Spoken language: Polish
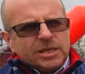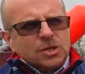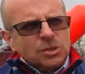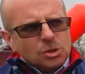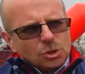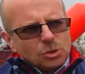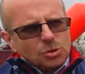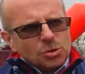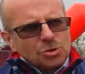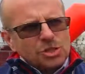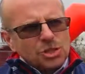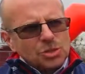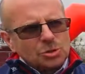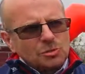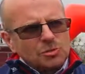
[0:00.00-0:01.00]
Jeżeli chodzi o
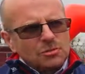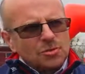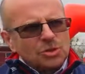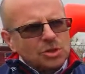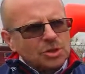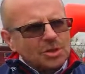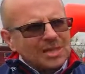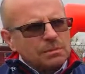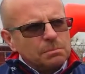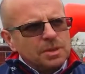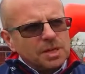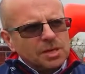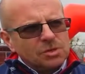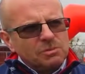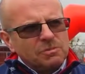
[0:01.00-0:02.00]
sędziów, no jedna
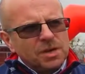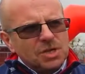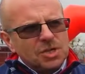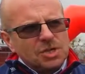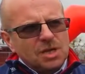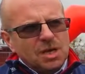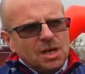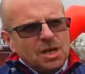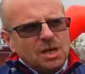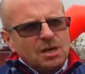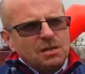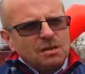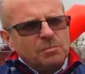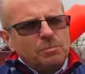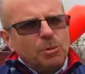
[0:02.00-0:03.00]
bardzo
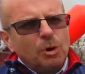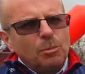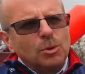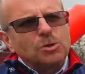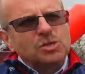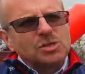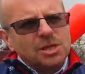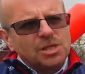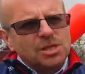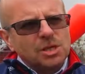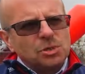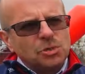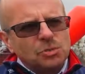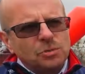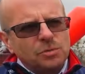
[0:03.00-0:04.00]
ważna e, pomoc dla
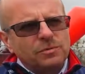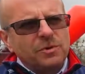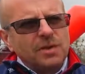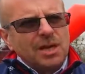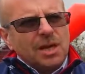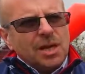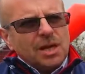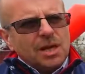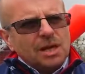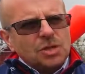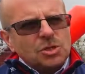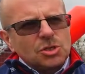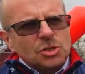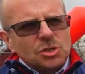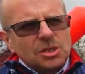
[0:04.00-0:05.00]
sędziów,
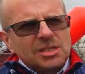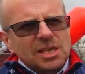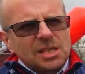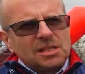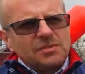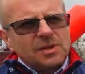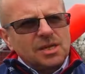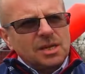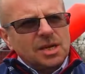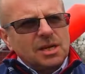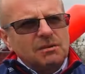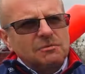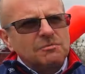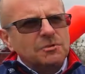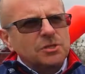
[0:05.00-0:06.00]
e, czyli tak
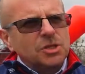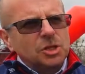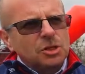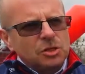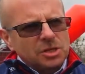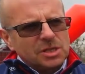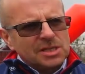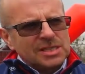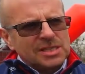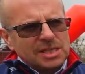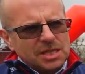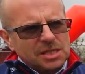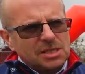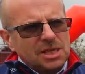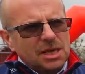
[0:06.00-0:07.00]
zwana
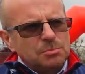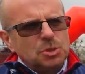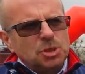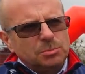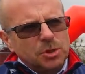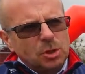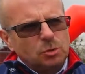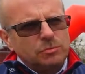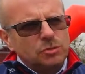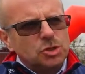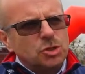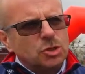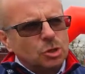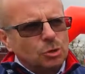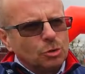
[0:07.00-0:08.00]
wideorejestracja przebiegu
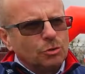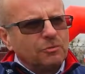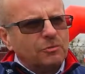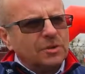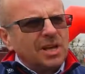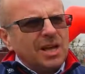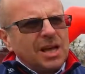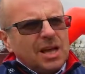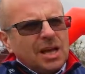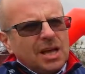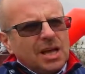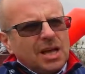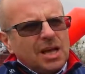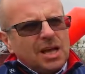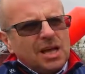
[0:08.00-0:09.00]
wyścigów.
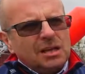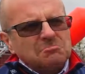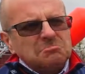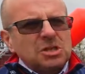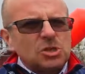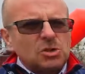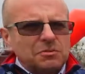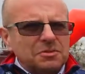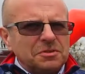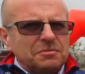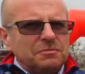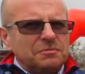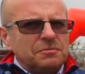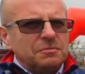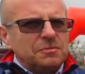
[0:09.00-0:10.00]
E, jest to
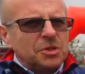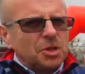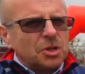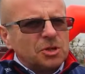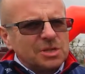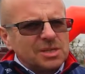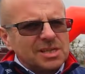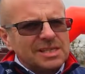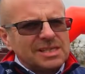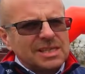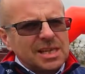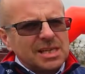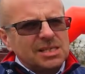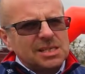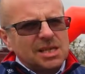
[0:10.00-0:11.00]

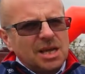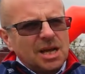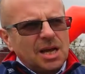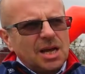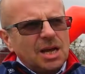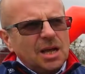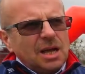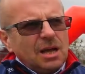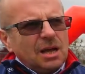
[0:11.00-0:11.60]
wideorejestracja